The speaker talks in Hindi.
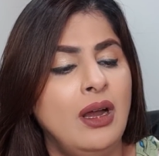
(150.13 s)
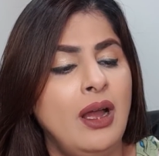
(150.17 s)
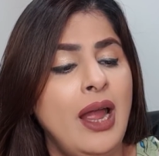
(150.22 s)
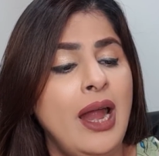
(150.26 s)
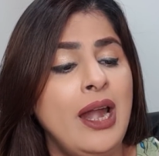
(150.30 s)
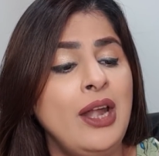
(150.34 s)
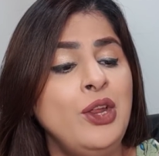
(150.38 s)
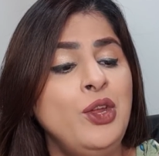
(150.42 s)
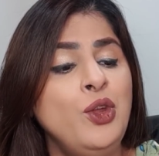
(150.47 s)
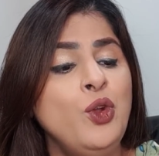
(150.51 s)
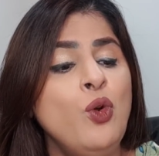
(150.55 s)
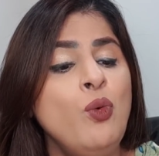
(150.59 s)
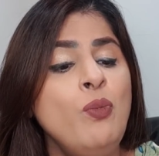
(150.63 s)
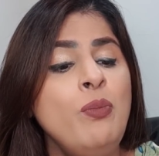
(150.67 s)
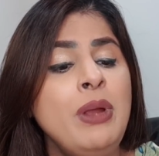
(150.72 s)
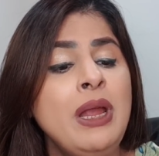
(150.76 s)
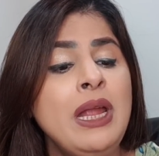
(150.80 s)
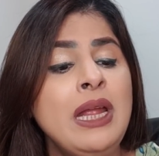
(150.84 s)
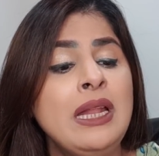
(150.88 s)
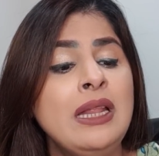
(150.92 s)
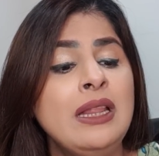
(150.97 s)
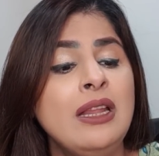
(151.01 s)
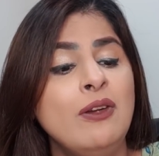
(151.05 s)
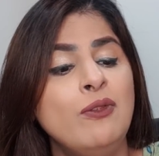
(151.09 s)
एंड यू
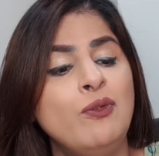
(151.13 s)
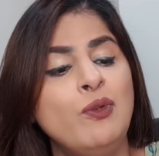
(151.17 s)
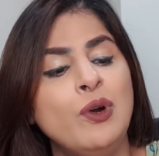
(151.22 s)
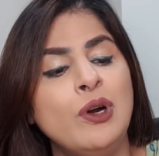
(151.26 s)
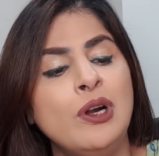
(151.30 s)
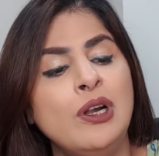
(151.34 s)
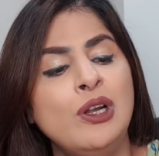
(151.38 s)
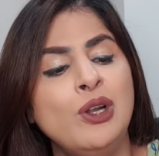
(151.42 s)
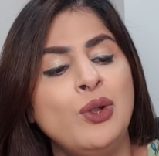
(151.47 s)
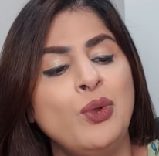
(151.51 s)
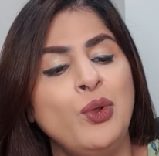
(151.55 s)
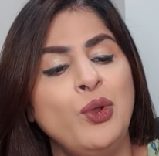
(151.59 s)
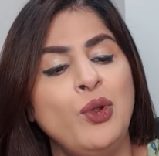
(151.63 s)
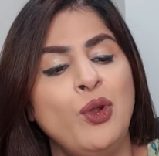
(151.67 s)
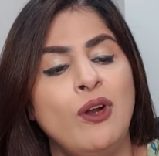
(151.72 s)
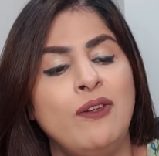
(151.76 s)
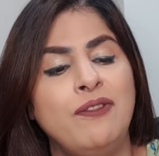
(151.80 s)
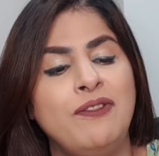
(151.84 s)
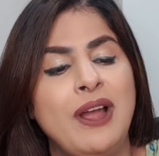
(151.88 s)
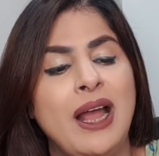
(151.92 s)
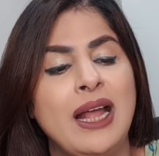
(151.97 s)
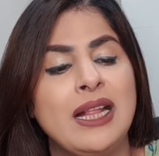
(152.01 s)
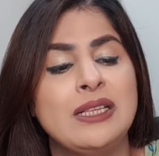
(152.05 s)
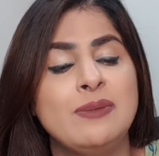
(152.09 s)
मीन द वर्ल्ड टू योर
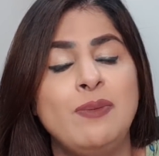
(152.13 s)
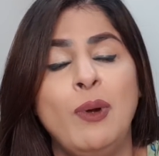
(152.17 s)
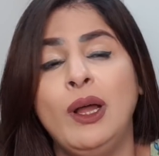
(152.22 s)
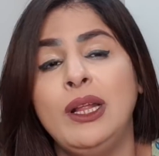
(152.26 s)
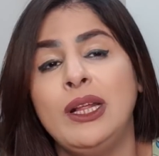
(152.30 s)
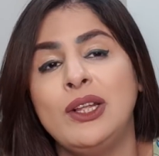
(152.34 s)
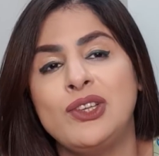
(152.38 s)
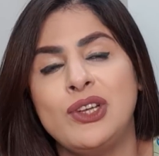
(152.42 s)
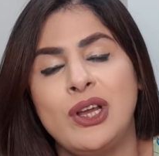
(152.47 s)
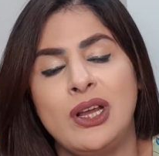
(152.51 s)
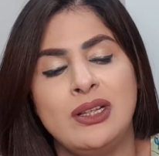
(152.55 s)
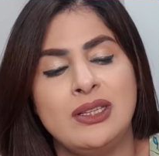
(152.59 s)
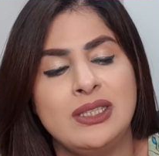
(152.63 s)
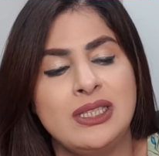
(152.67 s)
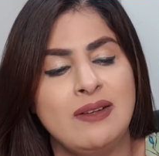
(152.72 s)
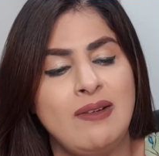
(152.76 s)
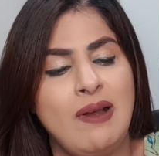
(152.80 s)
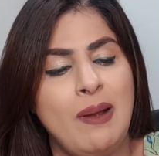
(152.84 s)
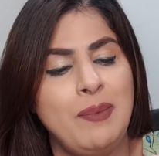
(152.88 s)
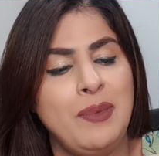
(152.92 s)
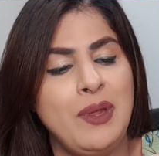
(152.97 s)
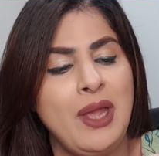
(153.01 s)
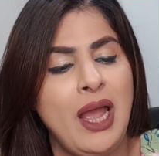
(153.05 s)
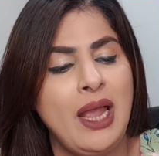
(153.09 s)
फैंस बहुत अच्छा
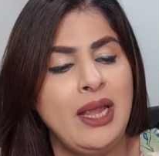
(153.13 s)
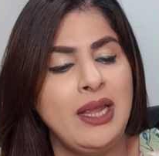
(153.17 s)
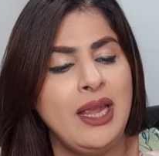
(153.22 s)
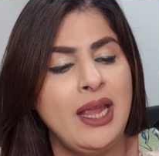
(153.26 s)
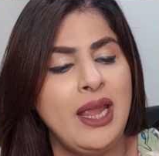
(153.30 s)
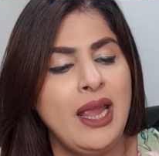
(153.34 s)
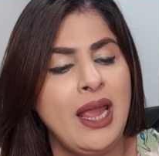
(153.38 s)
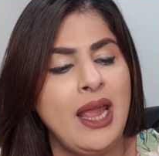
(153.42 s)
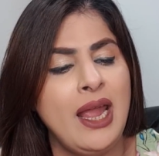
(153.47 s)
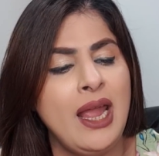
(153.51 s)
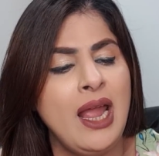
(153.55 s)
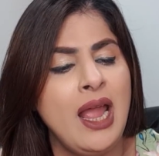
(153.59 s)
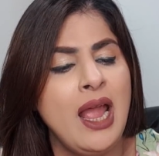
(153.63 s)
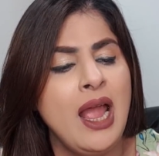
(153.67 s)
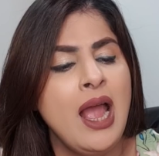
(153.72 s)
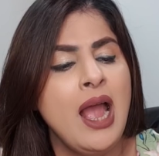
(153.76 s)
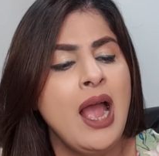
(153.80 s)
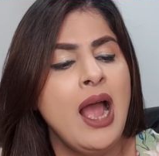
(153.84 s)
जवाब दिया ये हैं